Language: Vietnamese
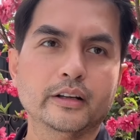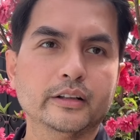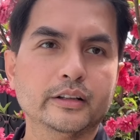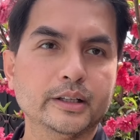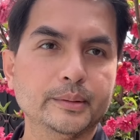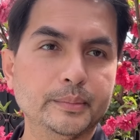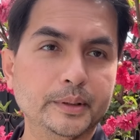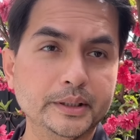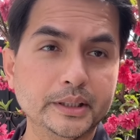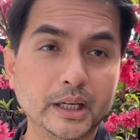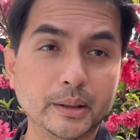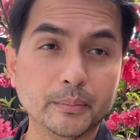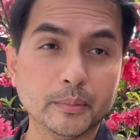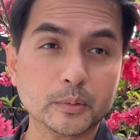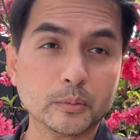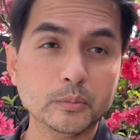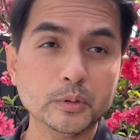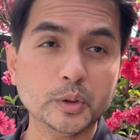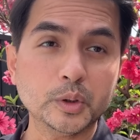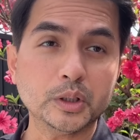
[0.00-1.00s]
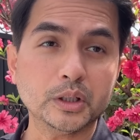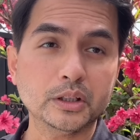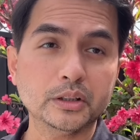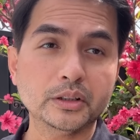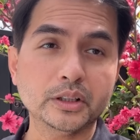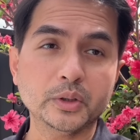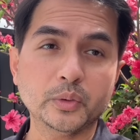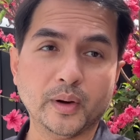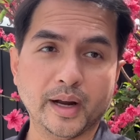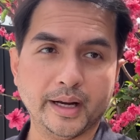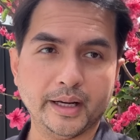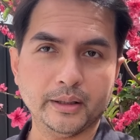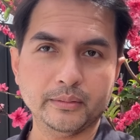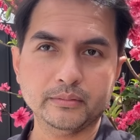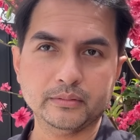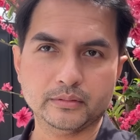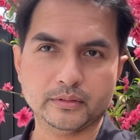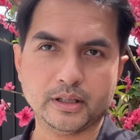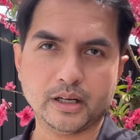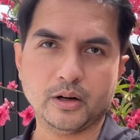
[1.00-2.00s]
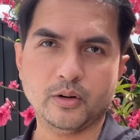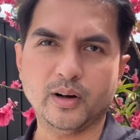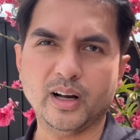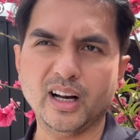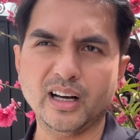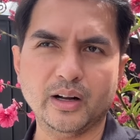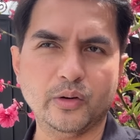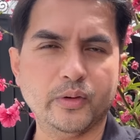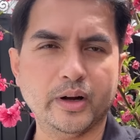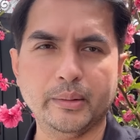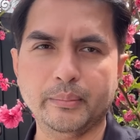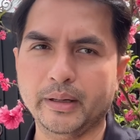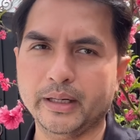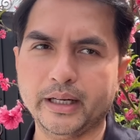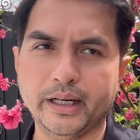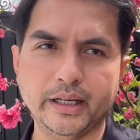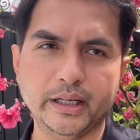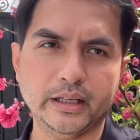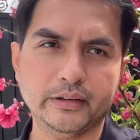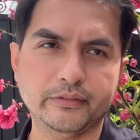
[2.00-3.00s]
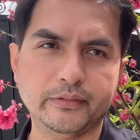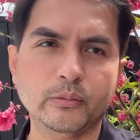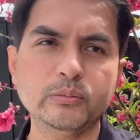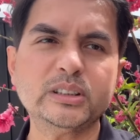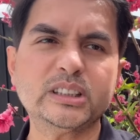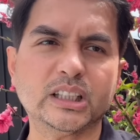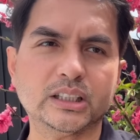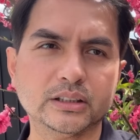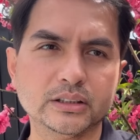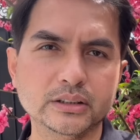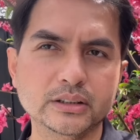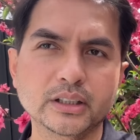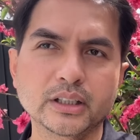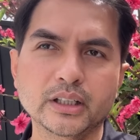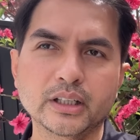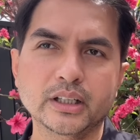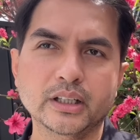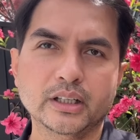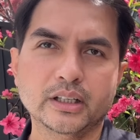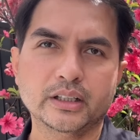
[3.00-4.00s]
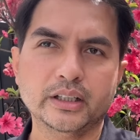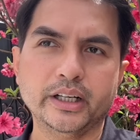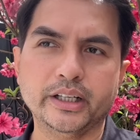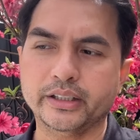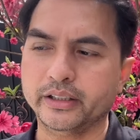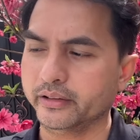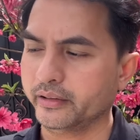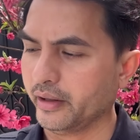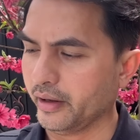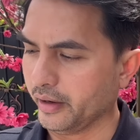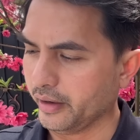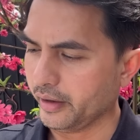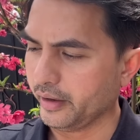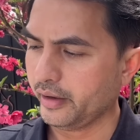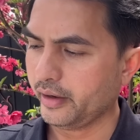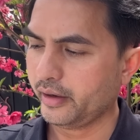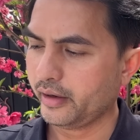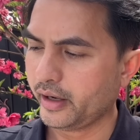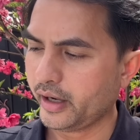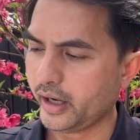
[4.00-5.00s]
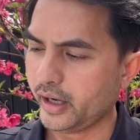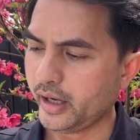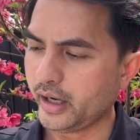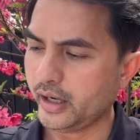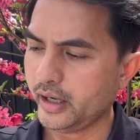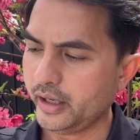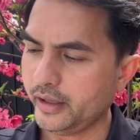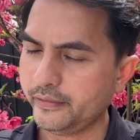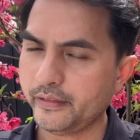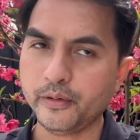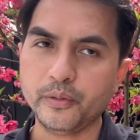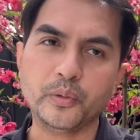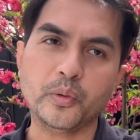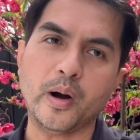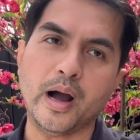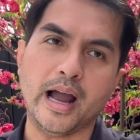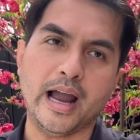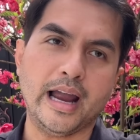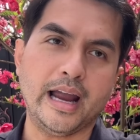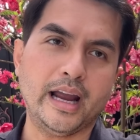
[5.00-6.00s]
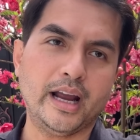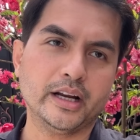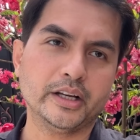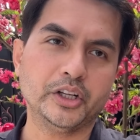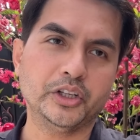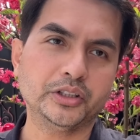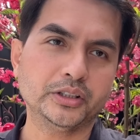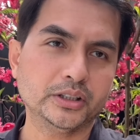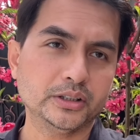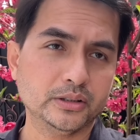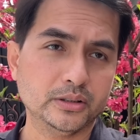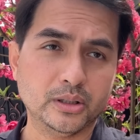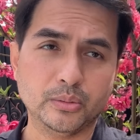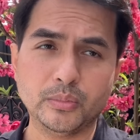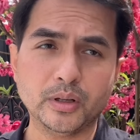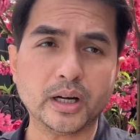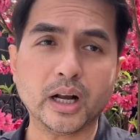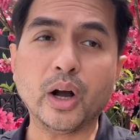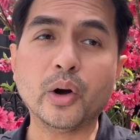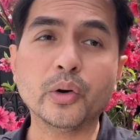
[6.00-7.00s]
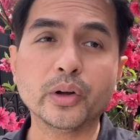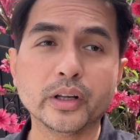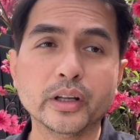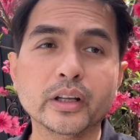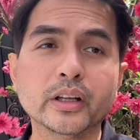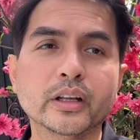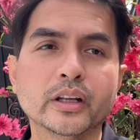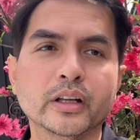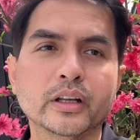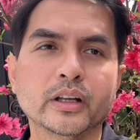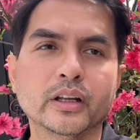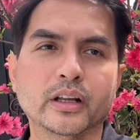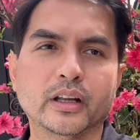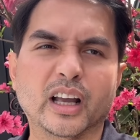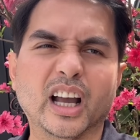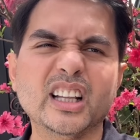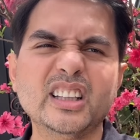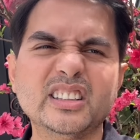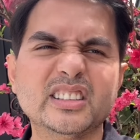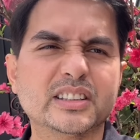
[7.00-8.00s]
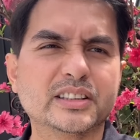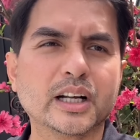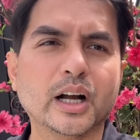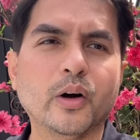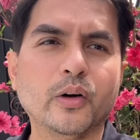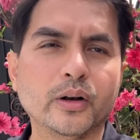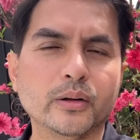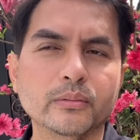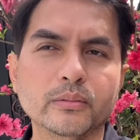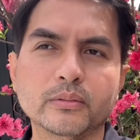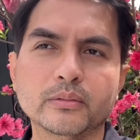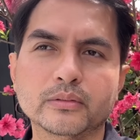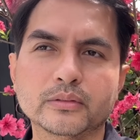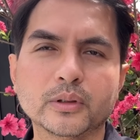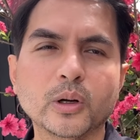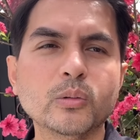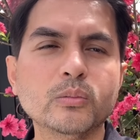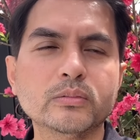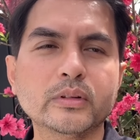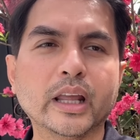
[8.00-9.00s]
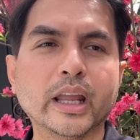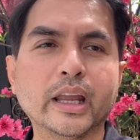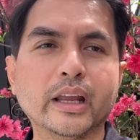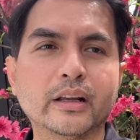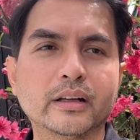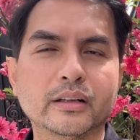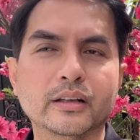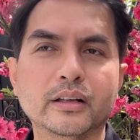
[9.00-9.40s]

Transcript: Cái bữa giờ mình cũng lùi lùi quay lắm. Còn hết là quay mấy cái phóng sự, đi từ thiện hay là đi phát quà. Nhiều người không có coi, ít người coi lắm. Tốn tiền